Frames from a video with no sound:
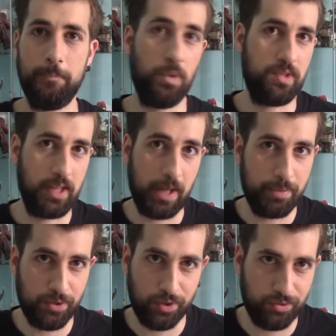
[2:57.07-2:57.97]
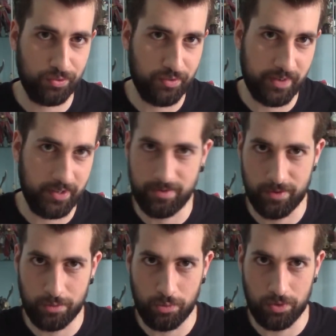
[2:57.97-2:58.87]
Non si è capito che sono farli
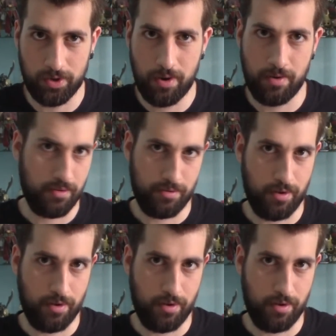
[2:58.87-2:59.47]
solo l'uno, no?